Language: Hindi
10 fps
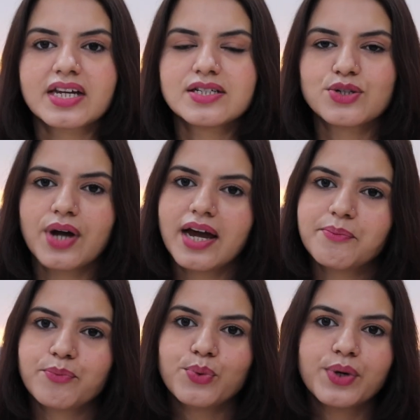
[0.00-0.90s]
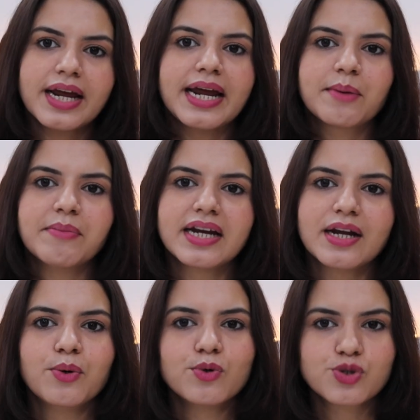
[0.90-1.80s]
जो है पूरे एक महीने
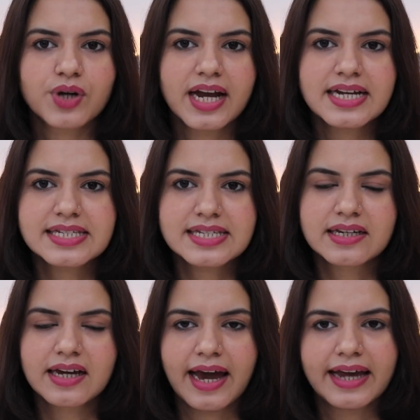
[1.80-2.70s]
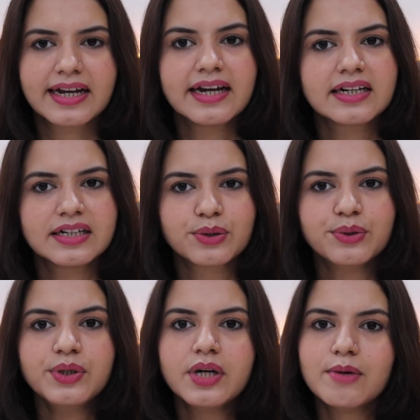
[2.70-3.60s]
हो चुके हैं इस हेयर केयर किट को
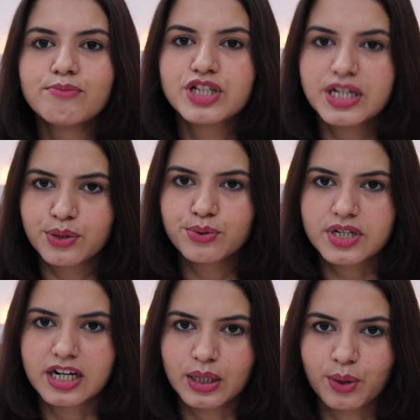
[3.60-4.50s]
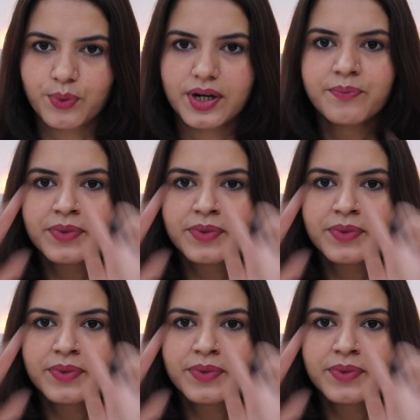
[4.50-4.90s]
मुझे यूज करते हुए